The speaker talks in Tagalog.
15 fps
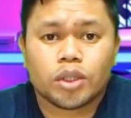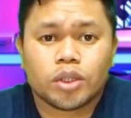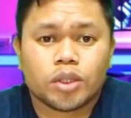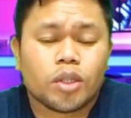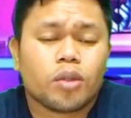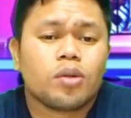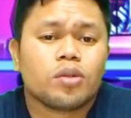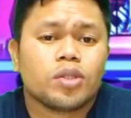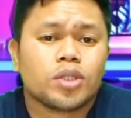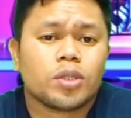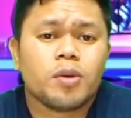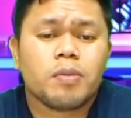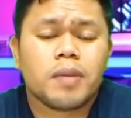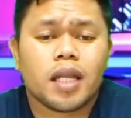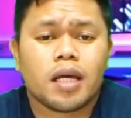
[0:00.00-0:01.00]
So kung gusto
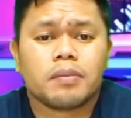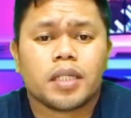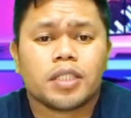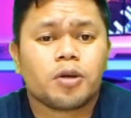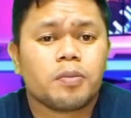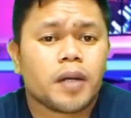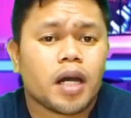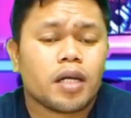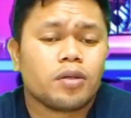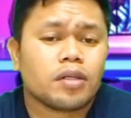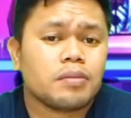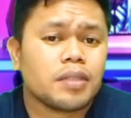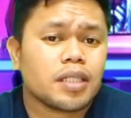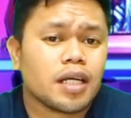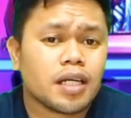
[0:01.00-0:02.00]
mong malaman kung paano
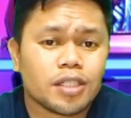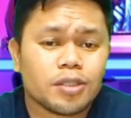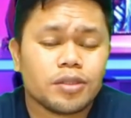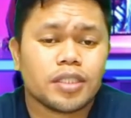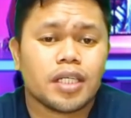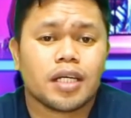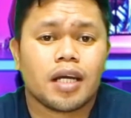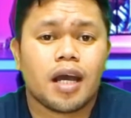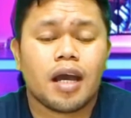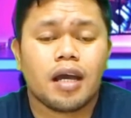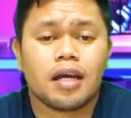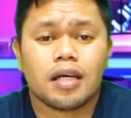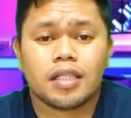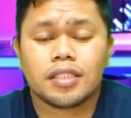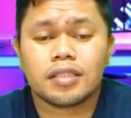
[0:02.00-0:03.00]
ka magkakaroon ng
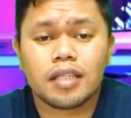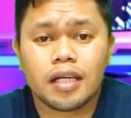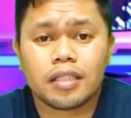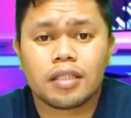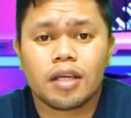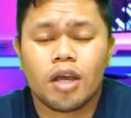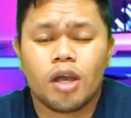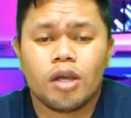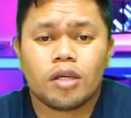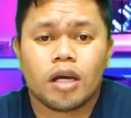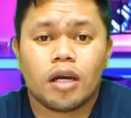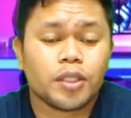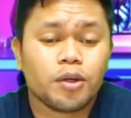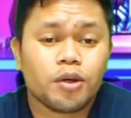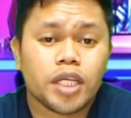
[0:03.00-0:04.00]
uh, slot,
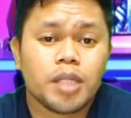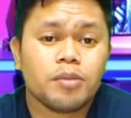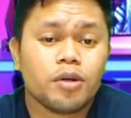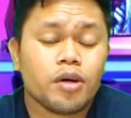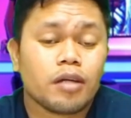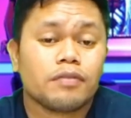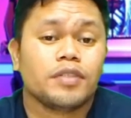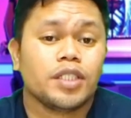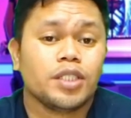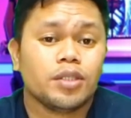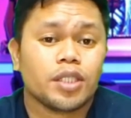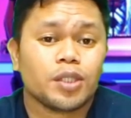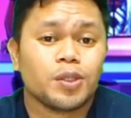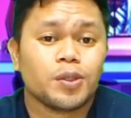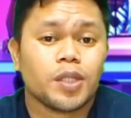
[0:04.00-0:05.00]
panoorin mo ang video na
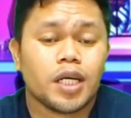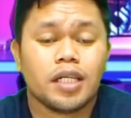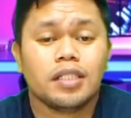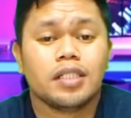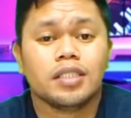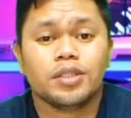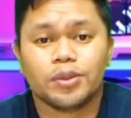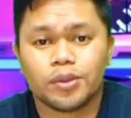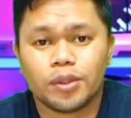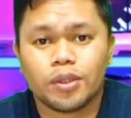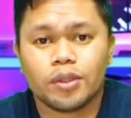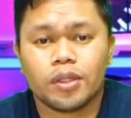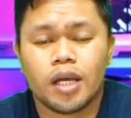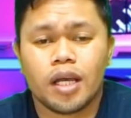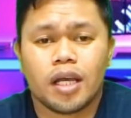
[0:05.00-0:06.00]
to hanggang
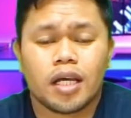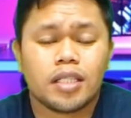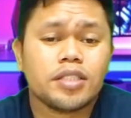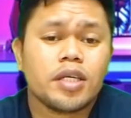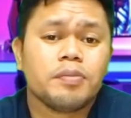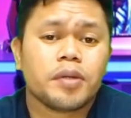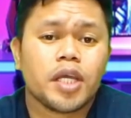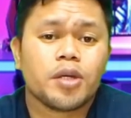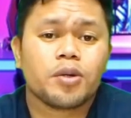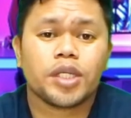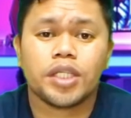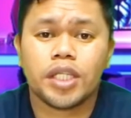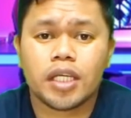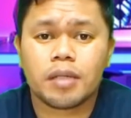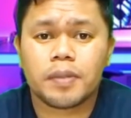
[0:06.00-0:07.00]
dulo. At syempre kung
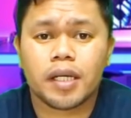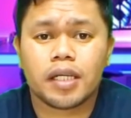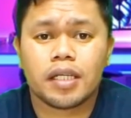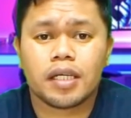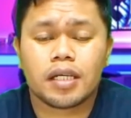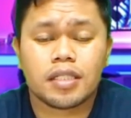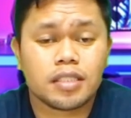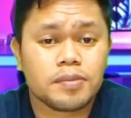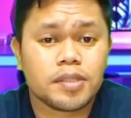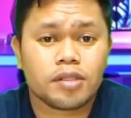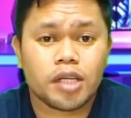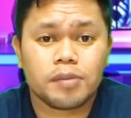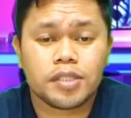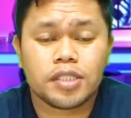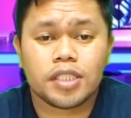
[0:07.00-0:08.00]
hindi ka pa
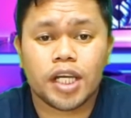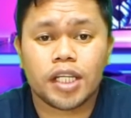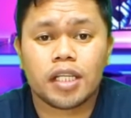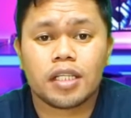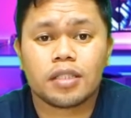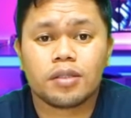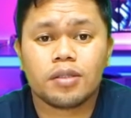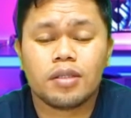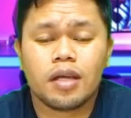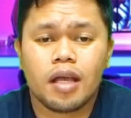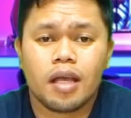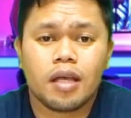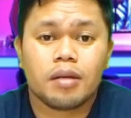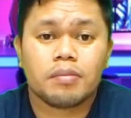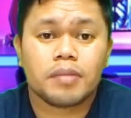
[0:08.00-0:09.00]
nakasubscribe sa channel na to,
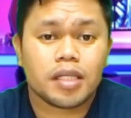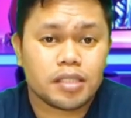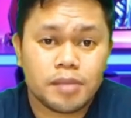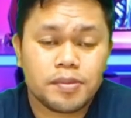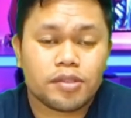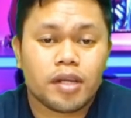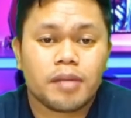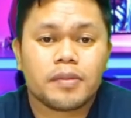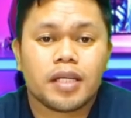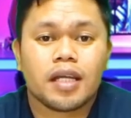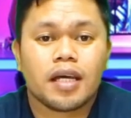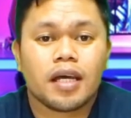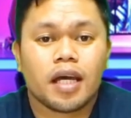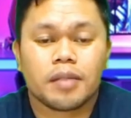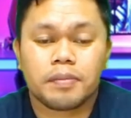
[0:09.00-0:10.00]
mag-subscribe ka
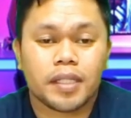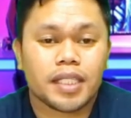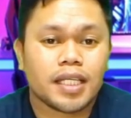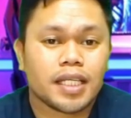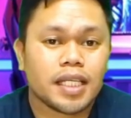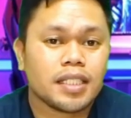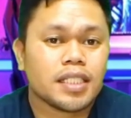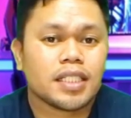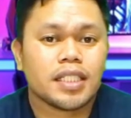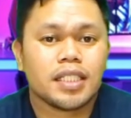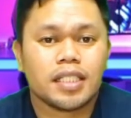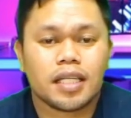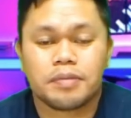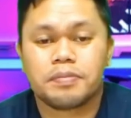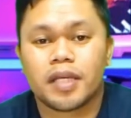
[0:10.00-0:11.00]
na at pakiclick na rin
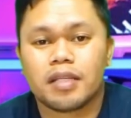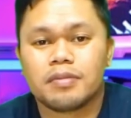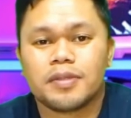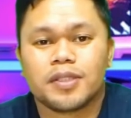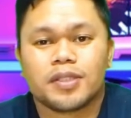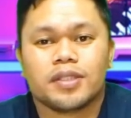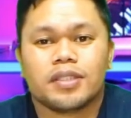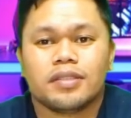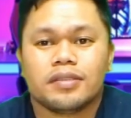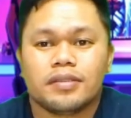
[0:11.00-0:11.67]
ang bell button.